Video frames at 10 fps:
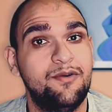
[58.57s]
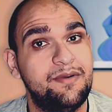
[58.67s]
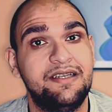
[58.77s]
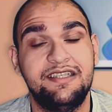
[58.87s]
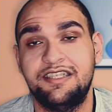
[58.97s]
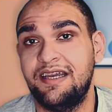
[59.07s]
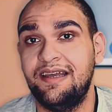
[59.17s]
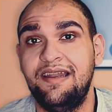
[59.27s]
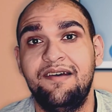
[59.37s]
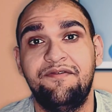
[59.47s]
ممكن
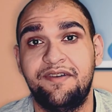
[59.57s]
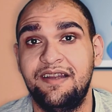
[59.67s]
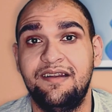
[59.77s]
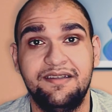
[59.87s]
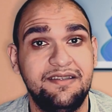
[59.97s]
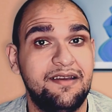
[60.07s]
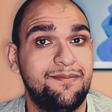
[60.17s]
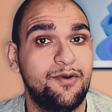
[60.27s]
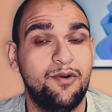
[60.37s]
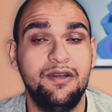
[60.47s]
تشتغلها فريلانسر
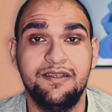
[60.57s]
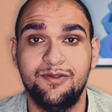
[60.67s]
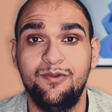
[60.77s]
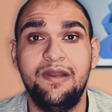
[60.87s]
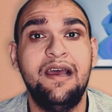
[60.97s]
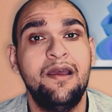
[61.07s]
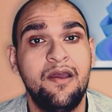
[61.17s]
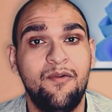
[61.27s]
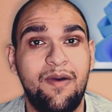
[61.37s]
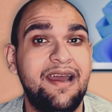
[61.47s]
بكل سهوله
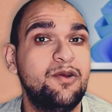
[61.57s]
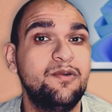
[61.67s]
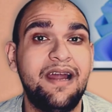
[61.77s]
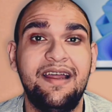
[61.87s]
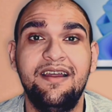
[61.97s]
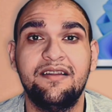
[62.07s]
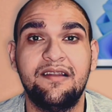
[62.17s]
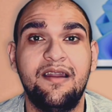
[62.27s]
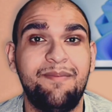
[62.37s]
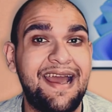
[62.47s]
وهيكون عليها
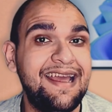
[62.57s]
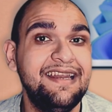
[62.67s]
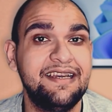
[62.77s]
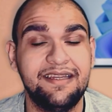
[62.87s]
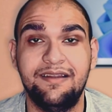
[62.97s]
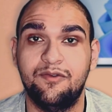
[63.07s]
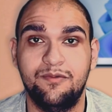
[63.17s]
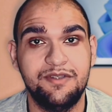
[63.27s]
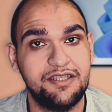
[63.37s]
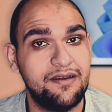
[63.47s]
طلب عالي جدا
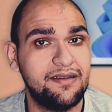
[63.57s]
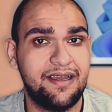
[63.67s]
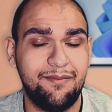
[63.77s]
ومش شرط